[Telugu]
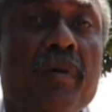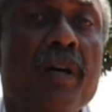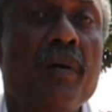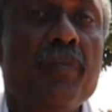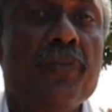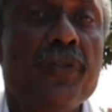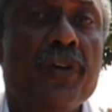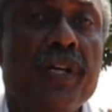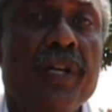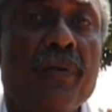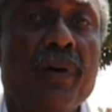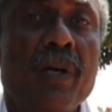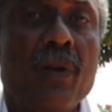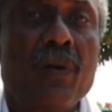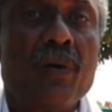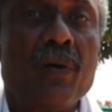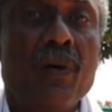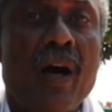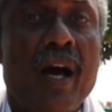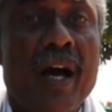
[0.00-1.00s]
నమ్మకంతో
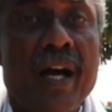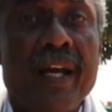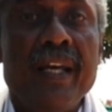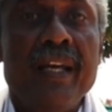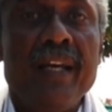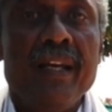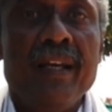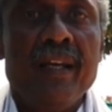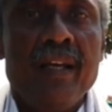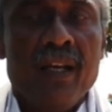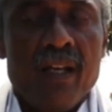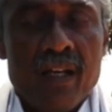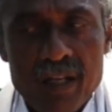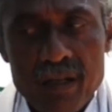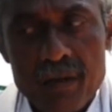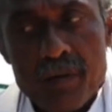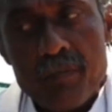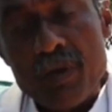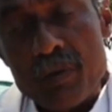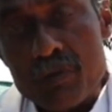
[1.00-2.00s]
వాళ్ళు ఆగి
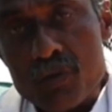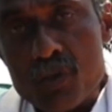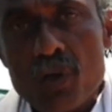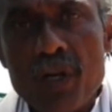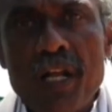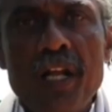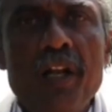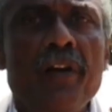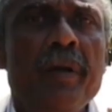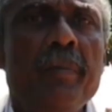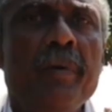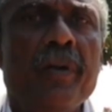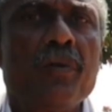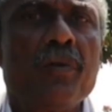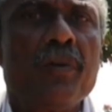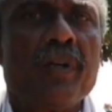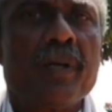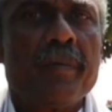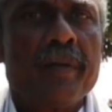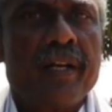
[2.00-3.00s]
నేను మేము జూలైలోనే
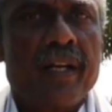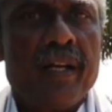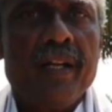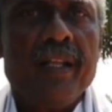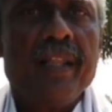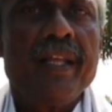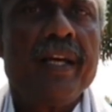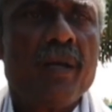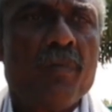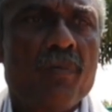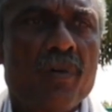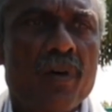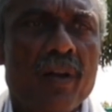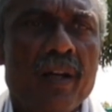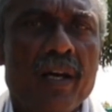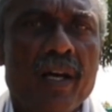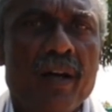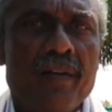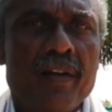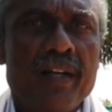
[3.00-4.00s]
పెట్టుకుంటామన్నా నీ దగ్గర
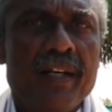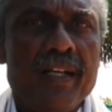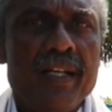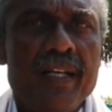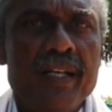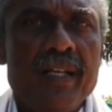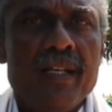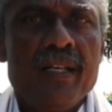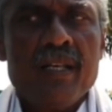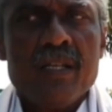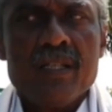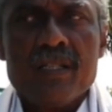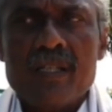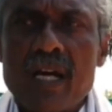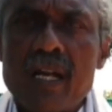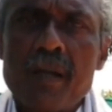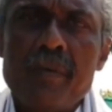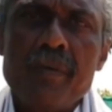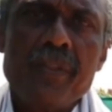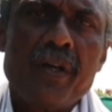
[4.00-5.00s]
మొక్కలు కావాలని
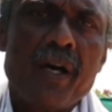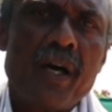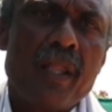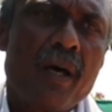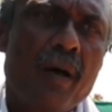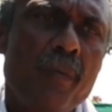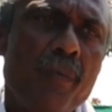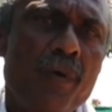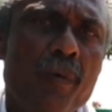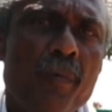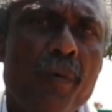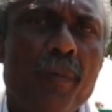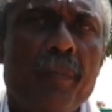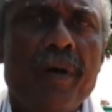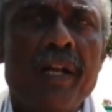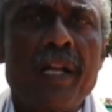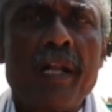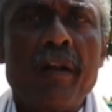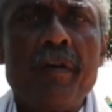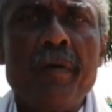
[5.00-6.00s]
చాలామంది దాదాపు
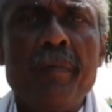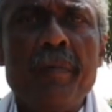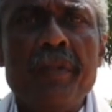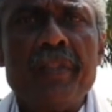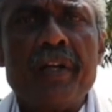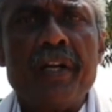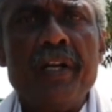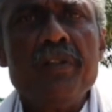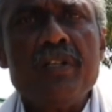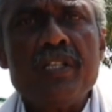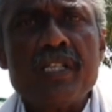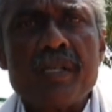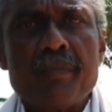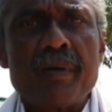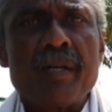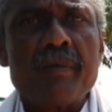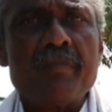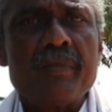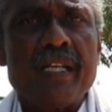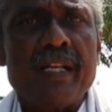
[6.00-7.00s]
ముప్పై నలభై మంది రైతులు
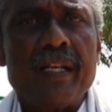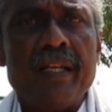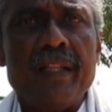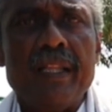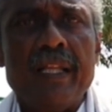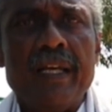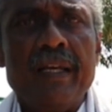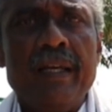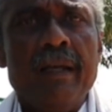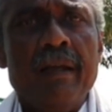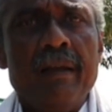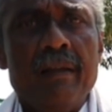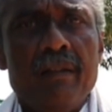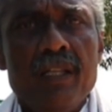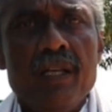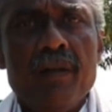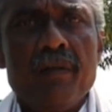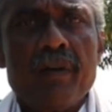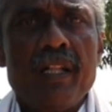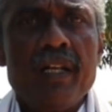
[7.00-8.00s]
చెప్పడం జరిగింది
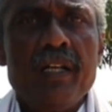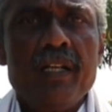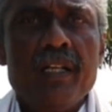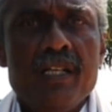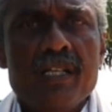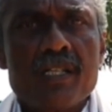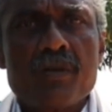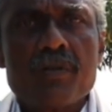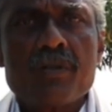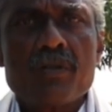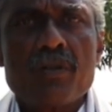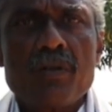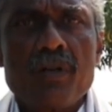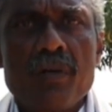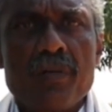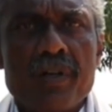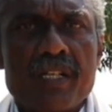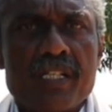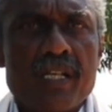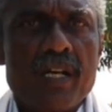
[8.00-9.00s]
దీనివల్ల ఈ సంవత్సరం
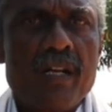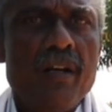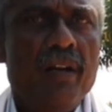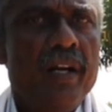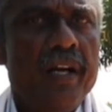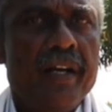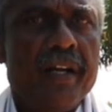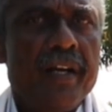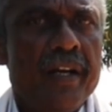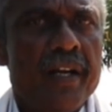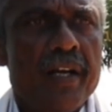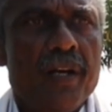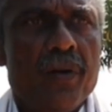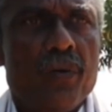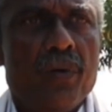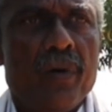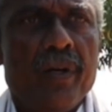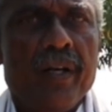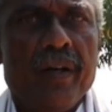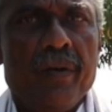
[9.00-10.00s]
కూడా వర్షాలు లేట్ అయినాయి
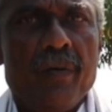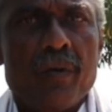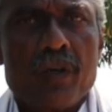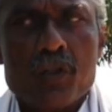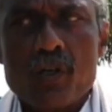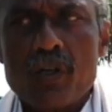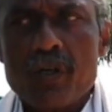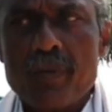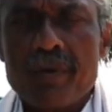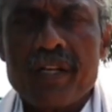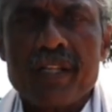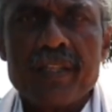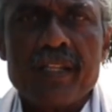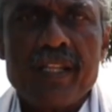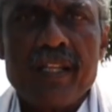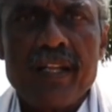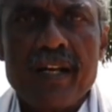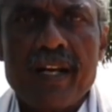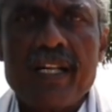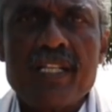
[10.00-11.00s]
అనుకోండి ఒక చోట
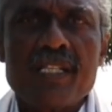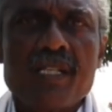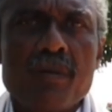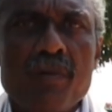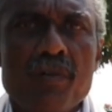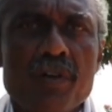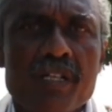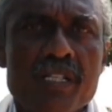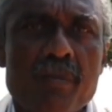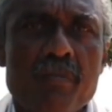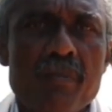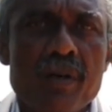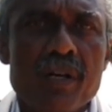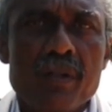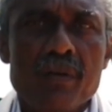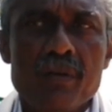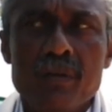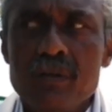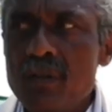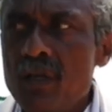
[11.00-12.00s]
పడుతుంది రాయలసీమలో వర్షం
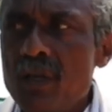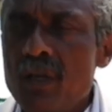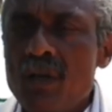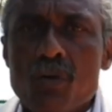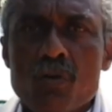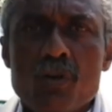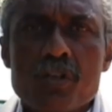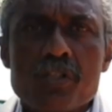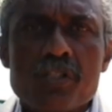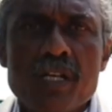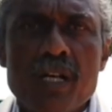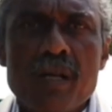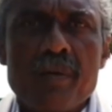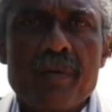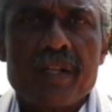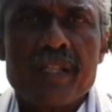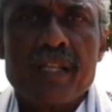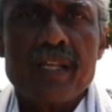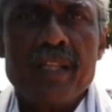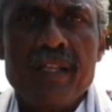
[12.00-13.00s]
పడదు కోస్తాలో
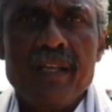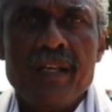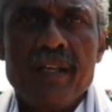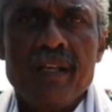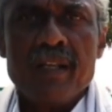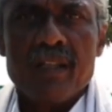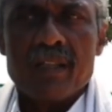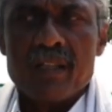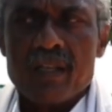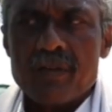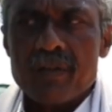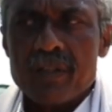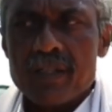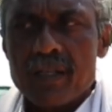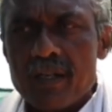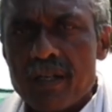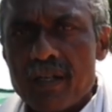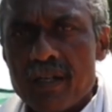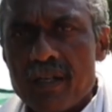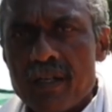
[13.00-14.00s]
పడుతుంది తర్వాత